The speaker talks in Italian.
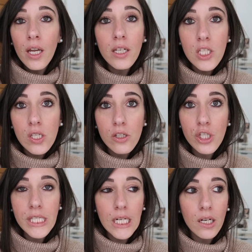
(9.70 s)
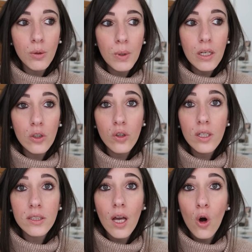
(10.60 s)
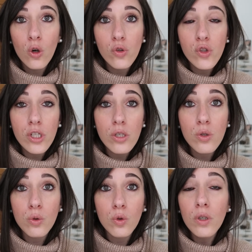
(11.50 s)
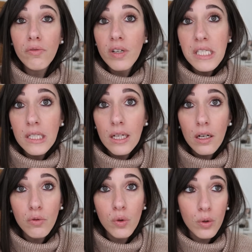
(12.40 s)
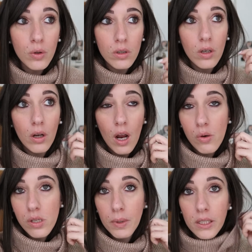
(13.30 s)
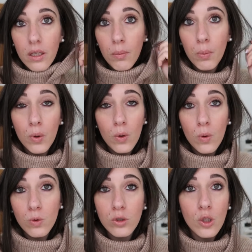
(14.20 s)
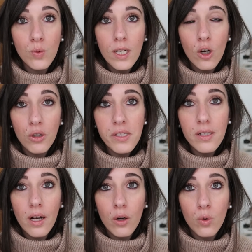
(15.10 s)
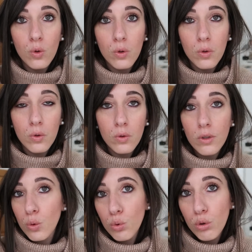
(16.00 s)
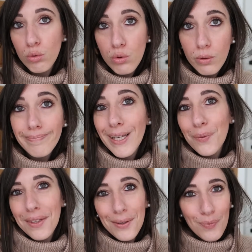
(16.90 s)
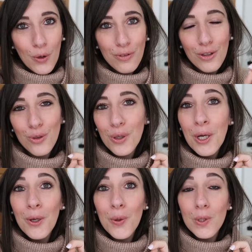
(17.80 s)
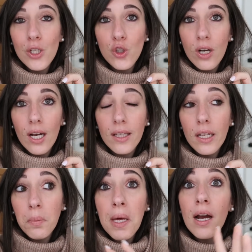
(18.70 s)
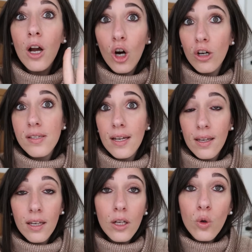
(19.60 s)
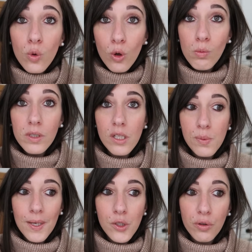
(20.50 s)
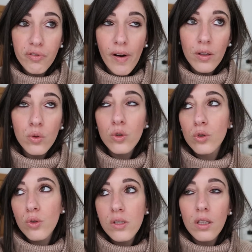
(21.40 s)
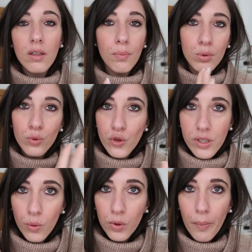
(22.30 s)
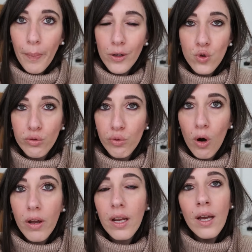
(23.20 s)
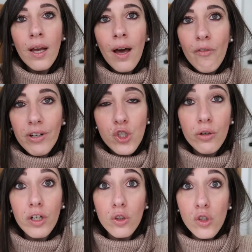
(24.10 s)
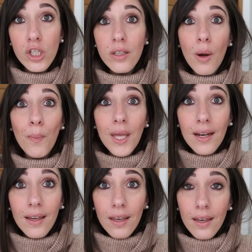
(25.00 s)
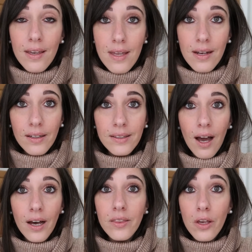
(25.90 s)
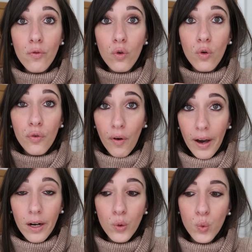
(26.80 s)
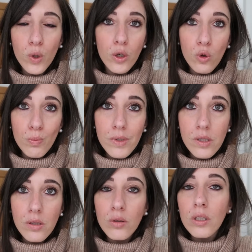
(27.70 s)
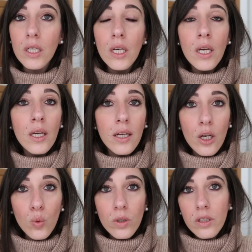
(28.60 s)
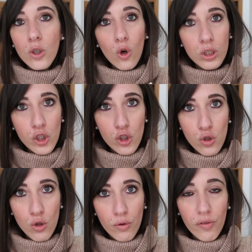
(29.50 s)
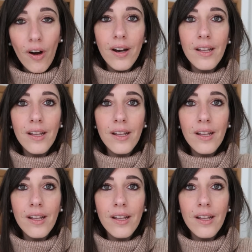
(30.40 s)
e inizio a registrare perché io in realtà oggi sono in festa dal lavoro, eh, causa maltempo uno dei due negozi l'hanno tenuto chiuso e quindi ho vinto una giornata libera, cosa che non mi dispiace affatto, nonostante appunto ci sia un tempaccio fuori, faccia freddo eccetera, perché in realtà devo fare alcune commissioni che lunedì ho deciso di non fare.